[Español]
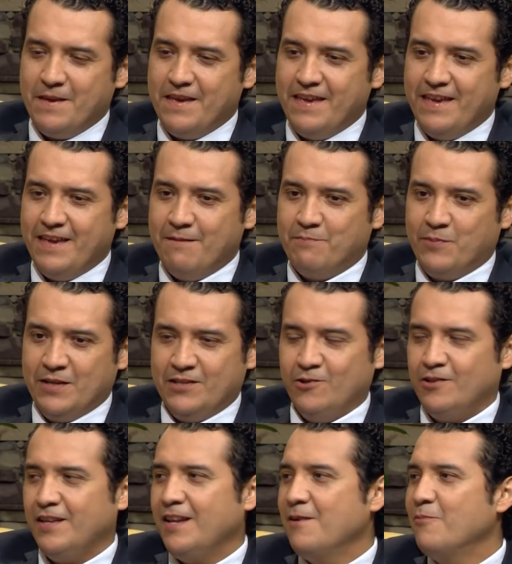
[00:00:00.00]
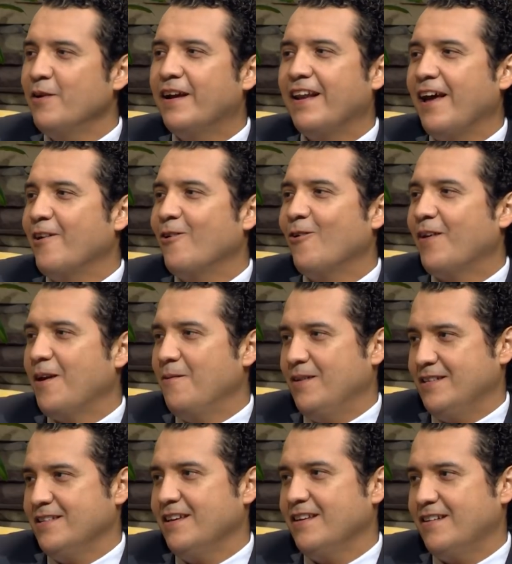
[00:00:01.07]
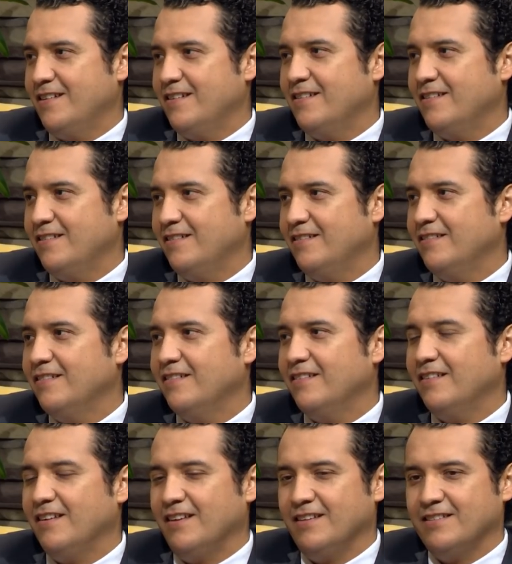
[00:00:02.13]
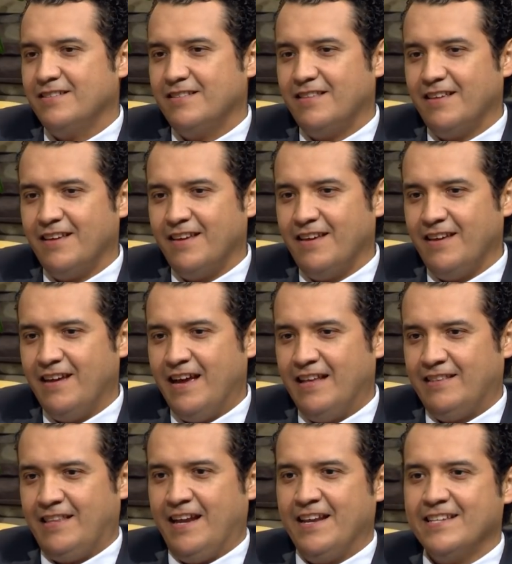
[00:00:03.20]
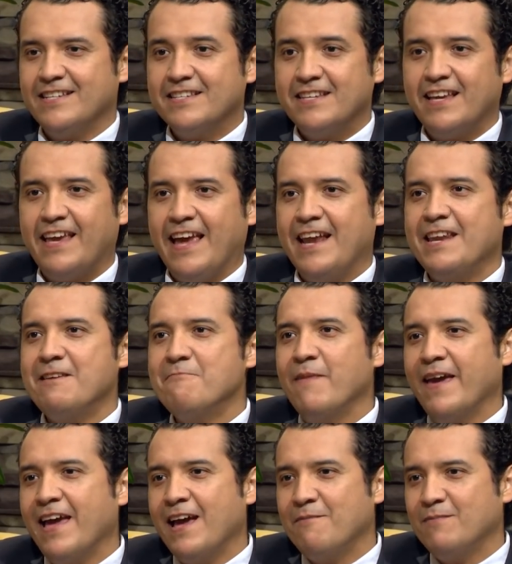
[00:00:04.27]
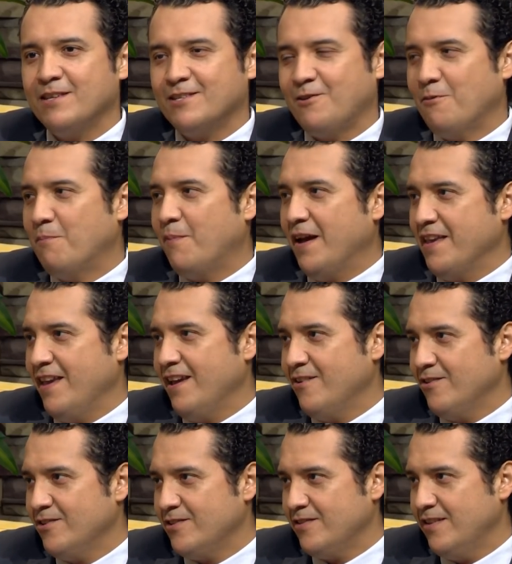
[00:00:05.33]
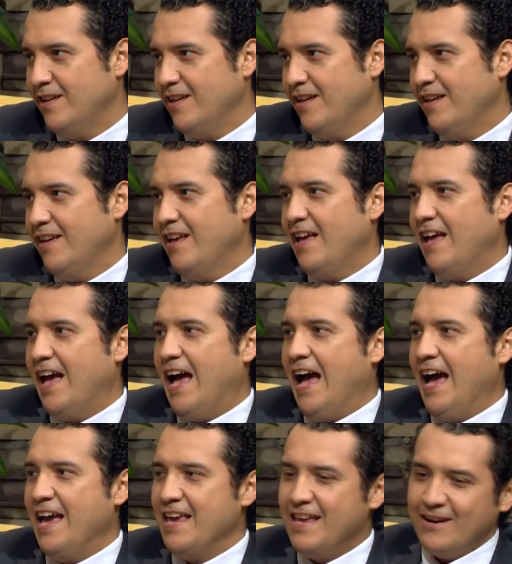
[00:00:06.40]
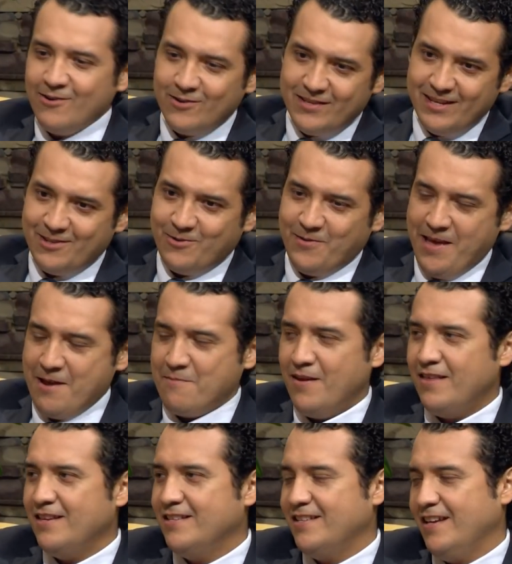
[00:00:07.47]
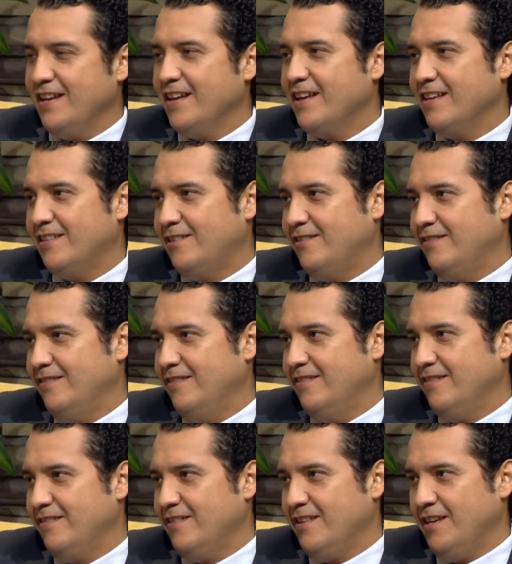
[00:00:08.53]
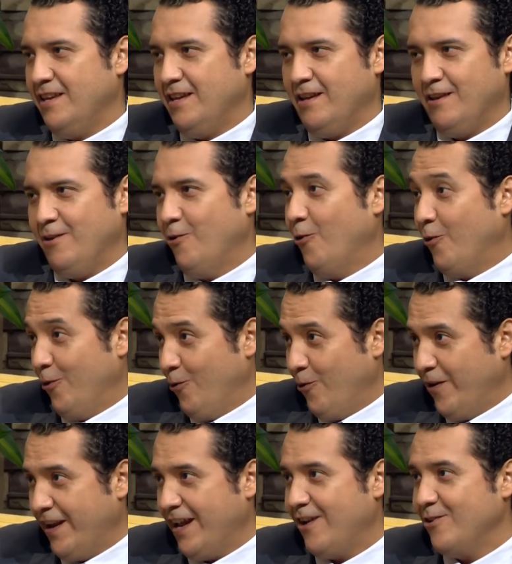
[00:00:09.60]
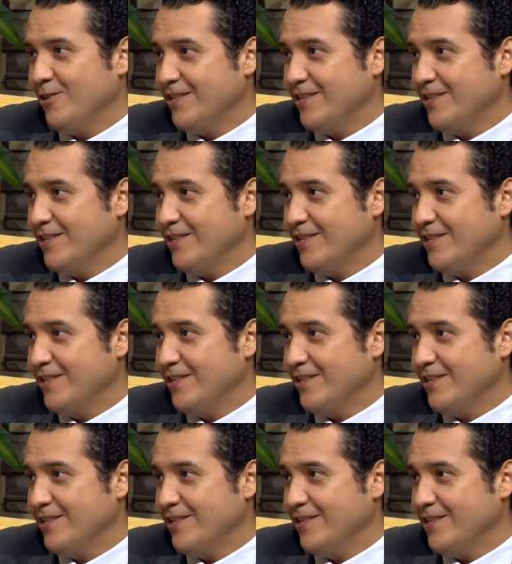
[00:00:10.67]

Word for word: Y pues yo tenía muy claro lo que iba a hacer. Ajá. Este, tan es así que animé a mis compañeros a irnos a estudiar medicina. Y lo, logré